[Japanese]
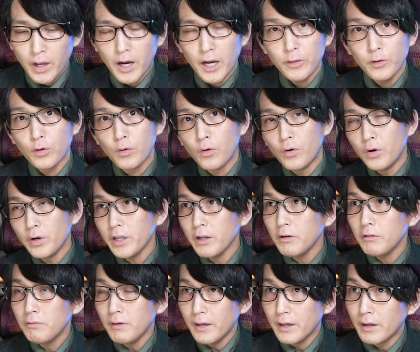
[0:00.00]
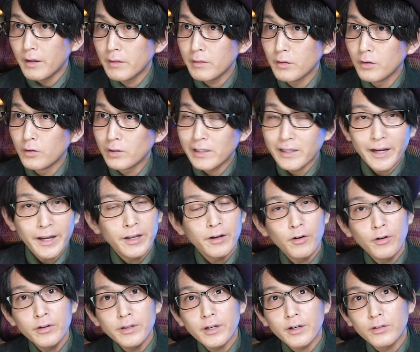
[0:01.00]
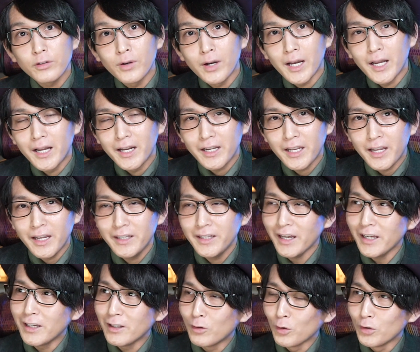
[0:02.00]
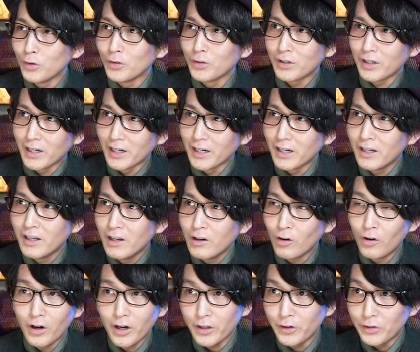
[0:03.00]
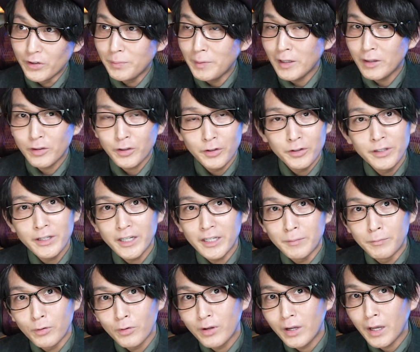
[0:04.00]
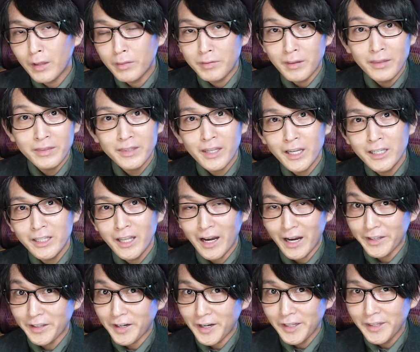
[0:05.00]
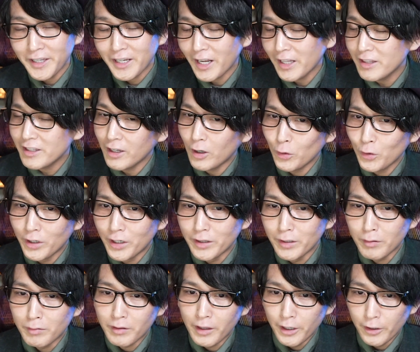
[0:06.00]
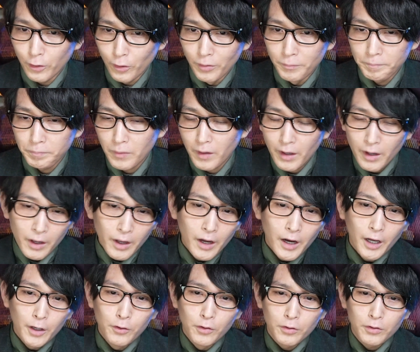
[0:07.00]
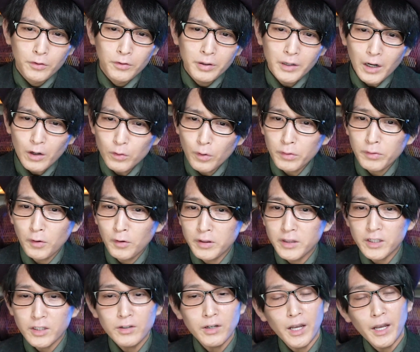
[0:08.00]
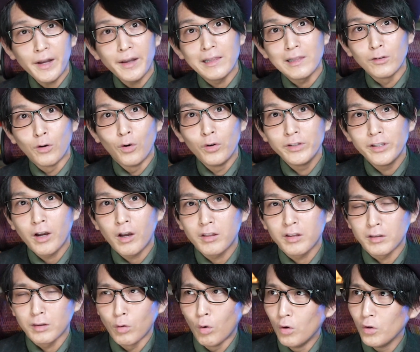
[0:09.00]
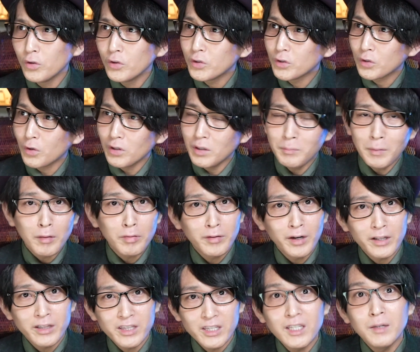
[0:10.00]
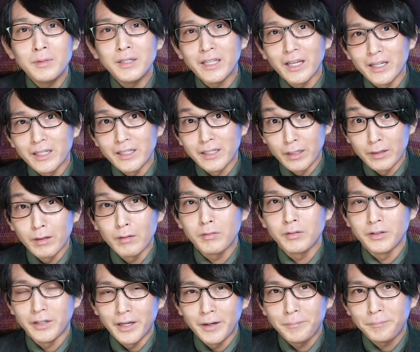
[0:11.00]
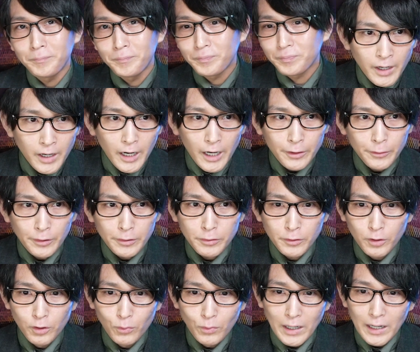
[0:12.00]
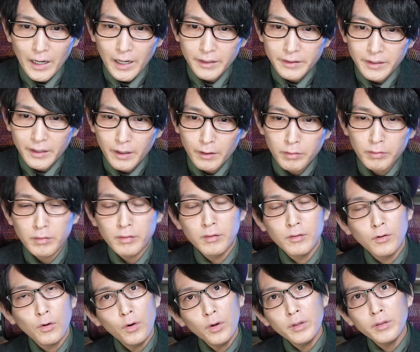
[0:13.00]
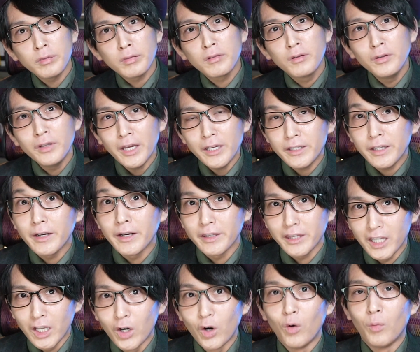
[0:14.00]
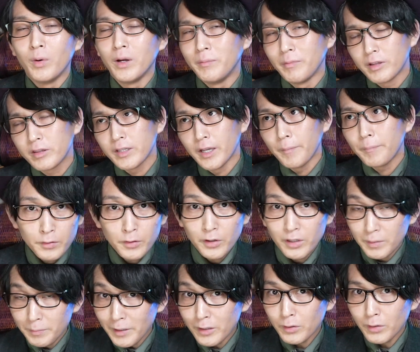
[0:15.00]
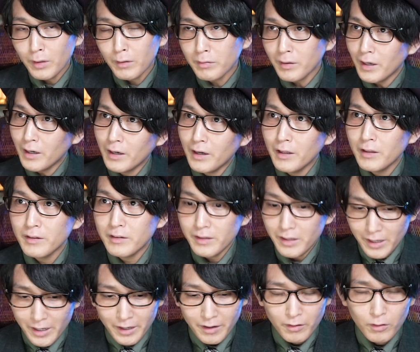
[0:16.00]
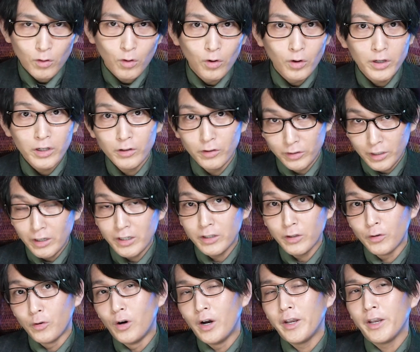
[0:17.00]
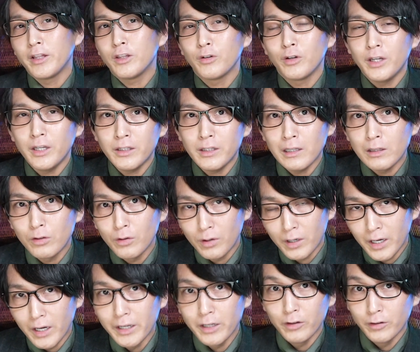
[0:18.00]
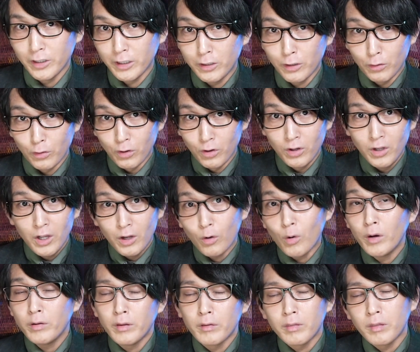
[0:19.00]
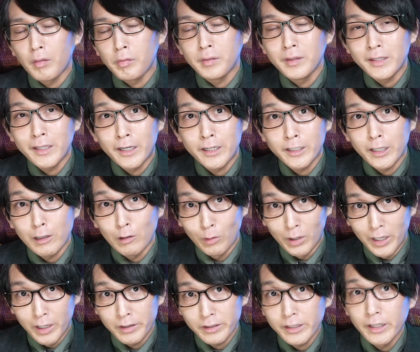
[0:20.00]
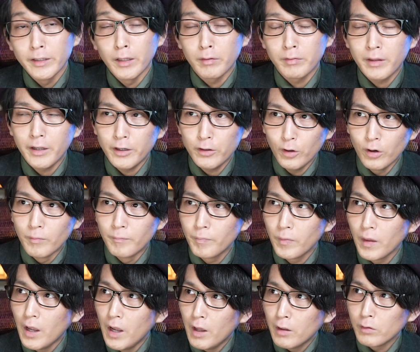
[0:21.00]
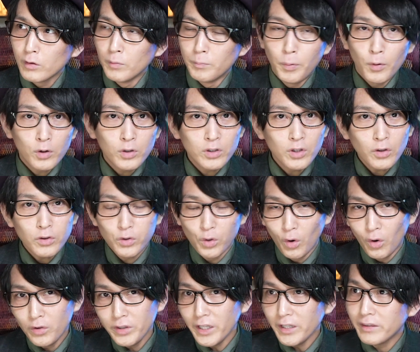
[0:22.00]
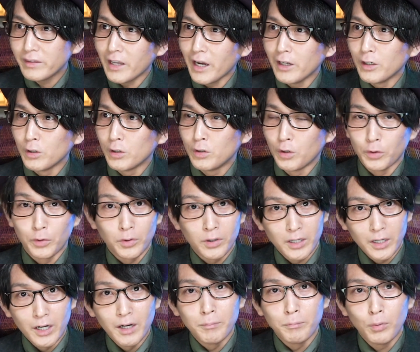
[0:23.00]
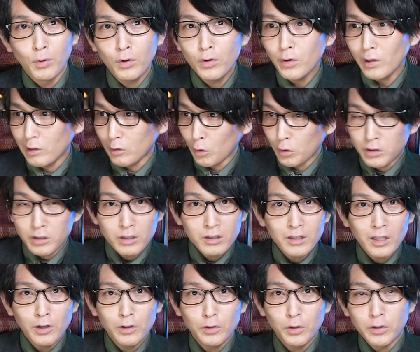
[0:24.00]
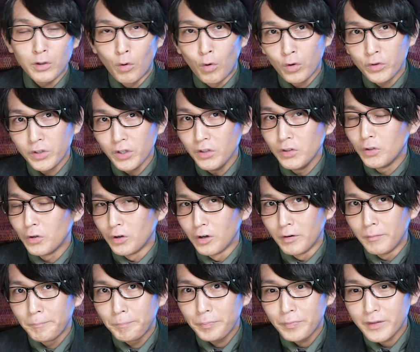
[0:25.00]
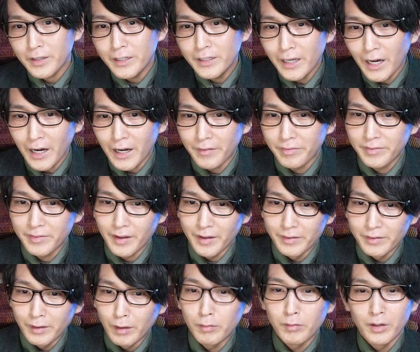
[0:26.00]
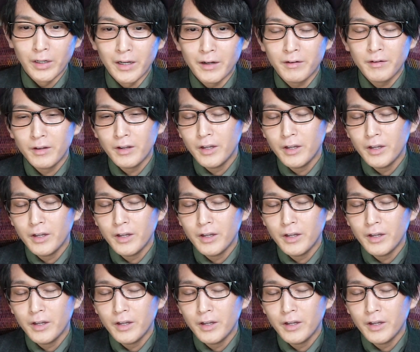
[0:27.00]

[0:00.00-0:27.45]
あと、これは、その機械翻訳とは関係ないというか、今回のイベントの中で僕が全体で肌感で感じたことなんですけれど、クラウドソーシング上がりの翻訳者って本当に珍しいみたいなんですよね。あとはその若手がすごい少ないんだなって思いました。そのイベントに参加して、いろんな人のお話を聞いたりとか、いろんな人とご挨拶させていただいたりとかしたんですけれど、その僕と同年代の人とか、僕より年下の人ってほとんどいなかったんですよね。